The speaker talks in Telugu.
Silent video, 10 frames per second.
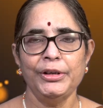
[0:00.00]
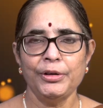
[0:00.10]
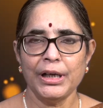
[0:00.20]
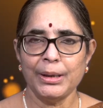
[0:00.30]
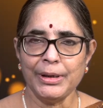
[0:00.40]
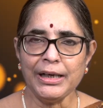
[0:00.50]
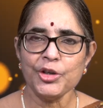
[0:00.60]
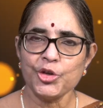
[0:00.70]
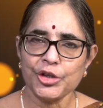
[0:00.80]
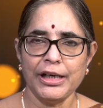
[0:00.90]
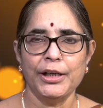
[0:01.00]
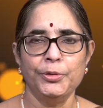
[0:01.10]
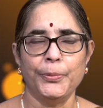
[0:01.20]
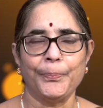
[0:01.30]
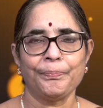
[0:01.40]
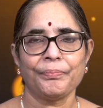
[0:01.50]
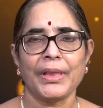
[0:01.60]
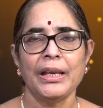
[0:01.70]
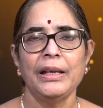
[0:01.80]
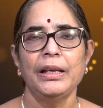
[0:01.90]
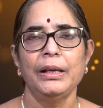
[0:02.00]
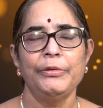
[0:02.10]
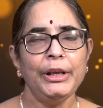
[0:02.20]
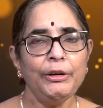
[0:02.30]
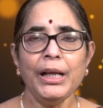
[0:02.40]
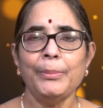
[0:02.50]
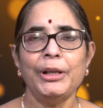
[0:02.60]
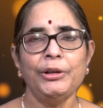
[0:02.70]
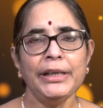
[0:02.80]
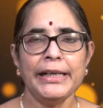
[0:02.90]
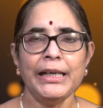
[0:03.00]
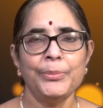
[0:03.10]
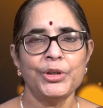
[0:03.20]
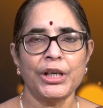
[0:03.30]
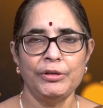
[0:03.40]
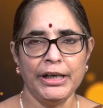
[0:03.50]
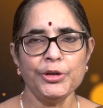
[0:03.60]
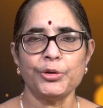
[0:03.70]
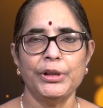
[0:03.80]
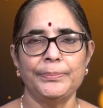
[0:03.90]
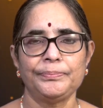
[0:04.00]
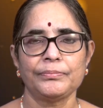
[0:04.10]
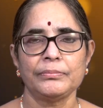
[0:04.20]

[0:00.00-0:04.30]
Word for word: వీలునామా చెల్లదు వీలునామాలో ఏ ఏ అంశాలు ఉంటాయి చూద్దాం